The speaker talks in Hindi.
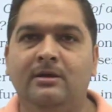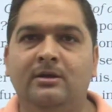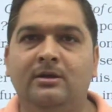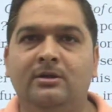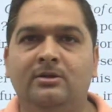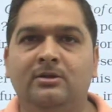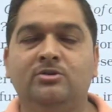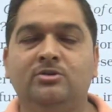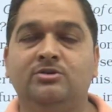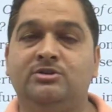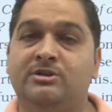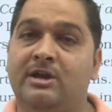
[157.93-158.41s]

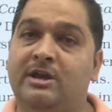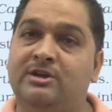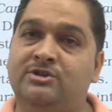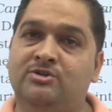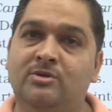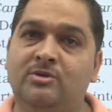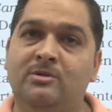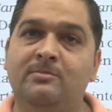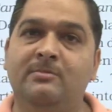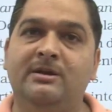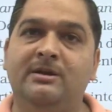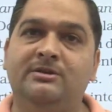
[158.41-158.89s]
तो
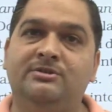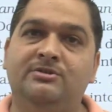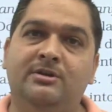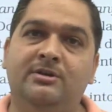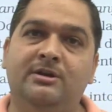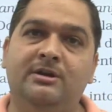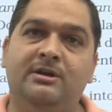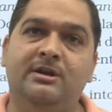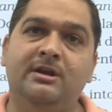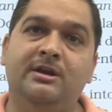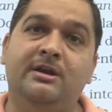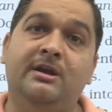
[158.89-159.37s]
सेक्सुअल
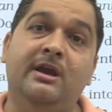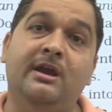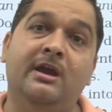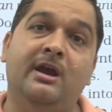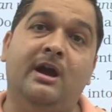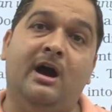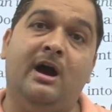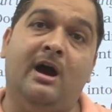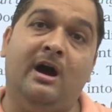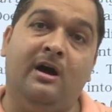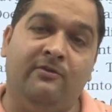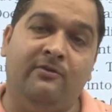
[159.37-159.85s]
मैच्योरिटी के
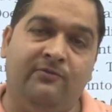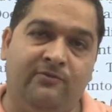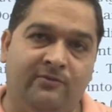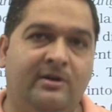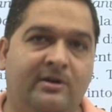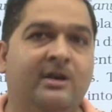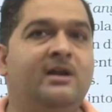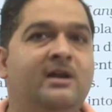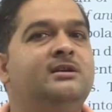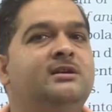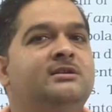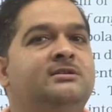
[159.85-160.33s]

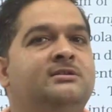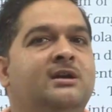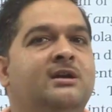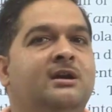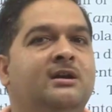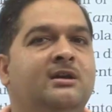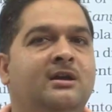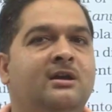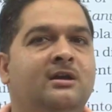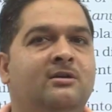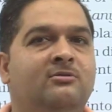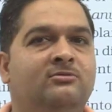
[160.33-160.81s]
आफ्टर इसका
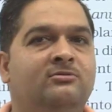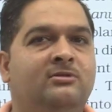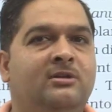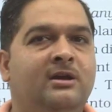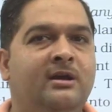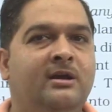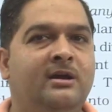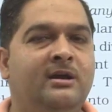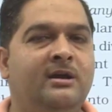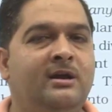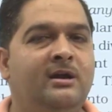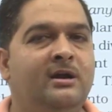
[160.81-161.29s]
क्या
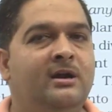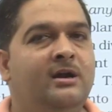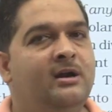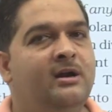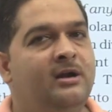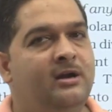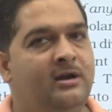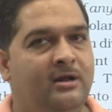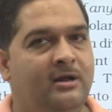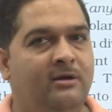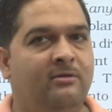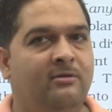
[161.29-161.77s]
होता है
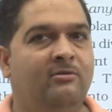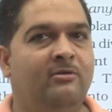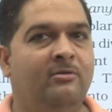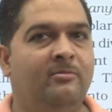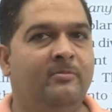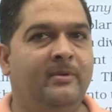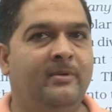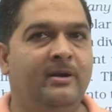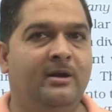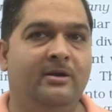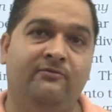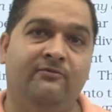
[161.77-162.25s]

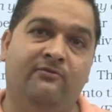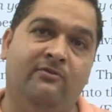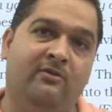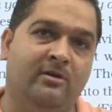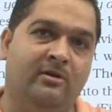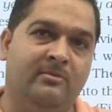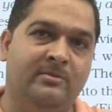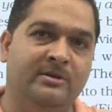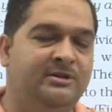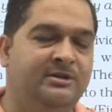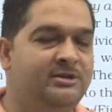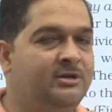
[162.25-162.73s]
डेवलपमेंट
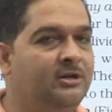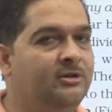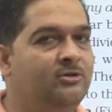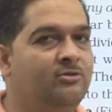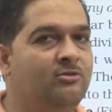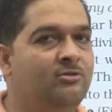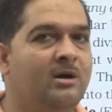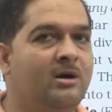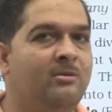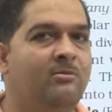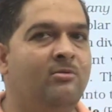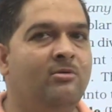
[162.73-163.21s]
फॉर्मेशन
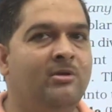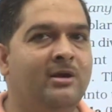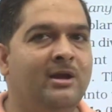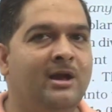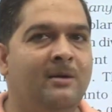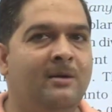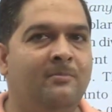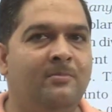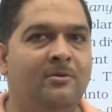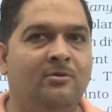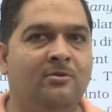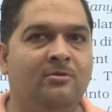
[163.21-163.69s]
तो कब हो गया
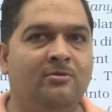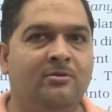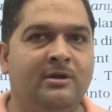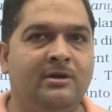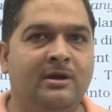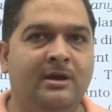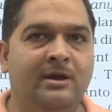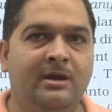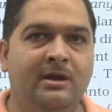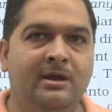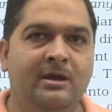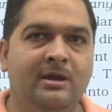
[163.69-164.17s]
आप लोगों
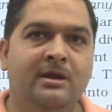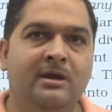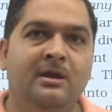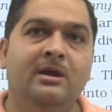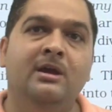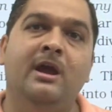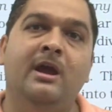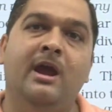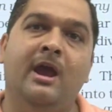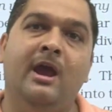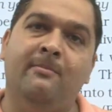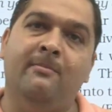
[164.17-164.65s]
के
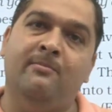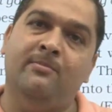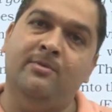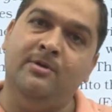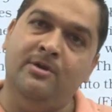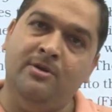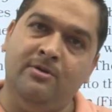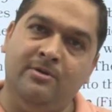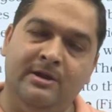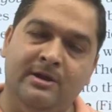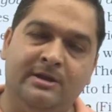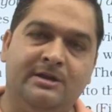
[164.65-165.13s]

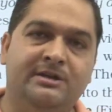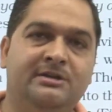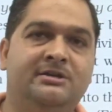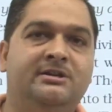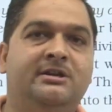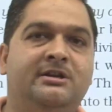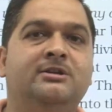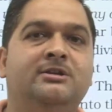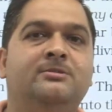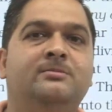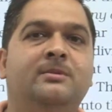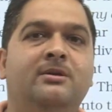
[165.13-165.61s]
एम्ब्रियोनिक
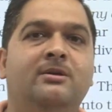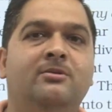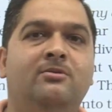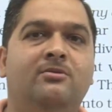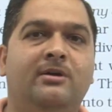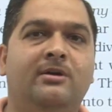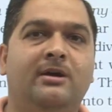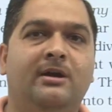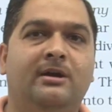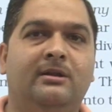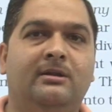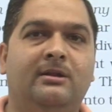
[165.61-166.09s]
स्टेज में ही हो
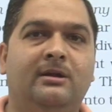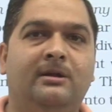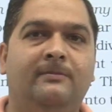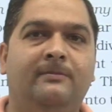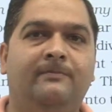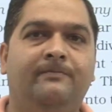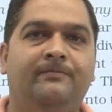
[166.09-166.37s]
गया था